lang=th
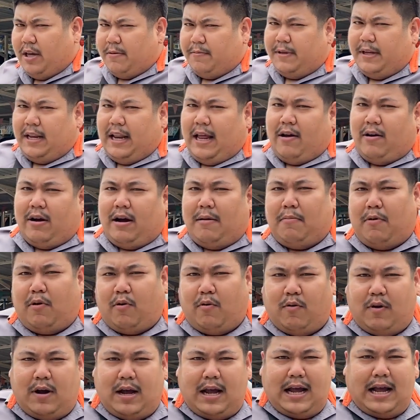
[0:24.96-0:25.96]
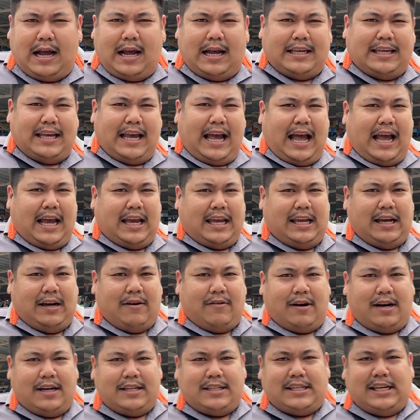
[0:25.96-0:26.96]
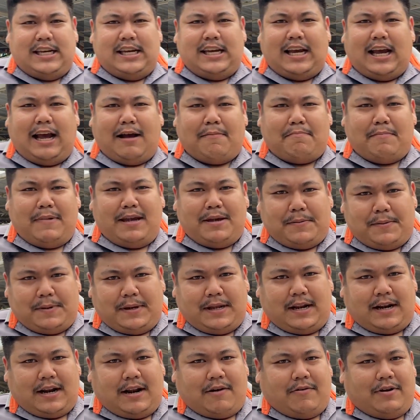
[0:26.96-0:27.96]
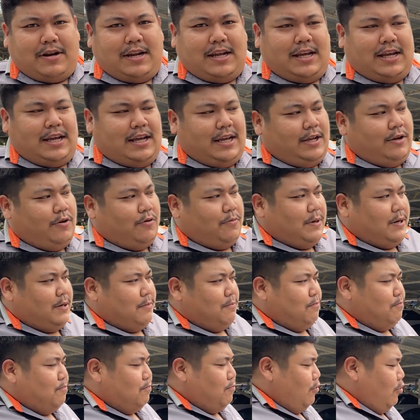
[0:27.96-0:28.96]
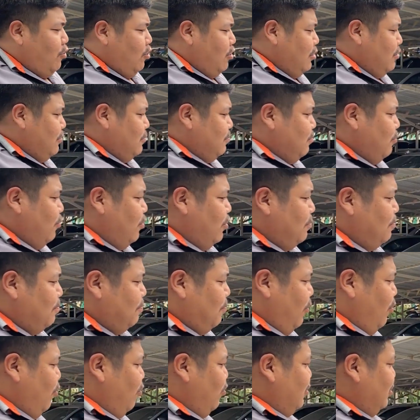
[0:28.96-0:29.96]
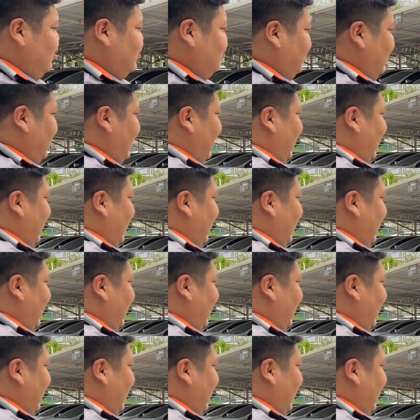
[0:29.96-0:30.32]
คลิปที่แล้วครับบอกว่าหญ้าเขียวขจีครับไม่มีแล้วนะวันนี้อยู่เป็นรถบนปูนสว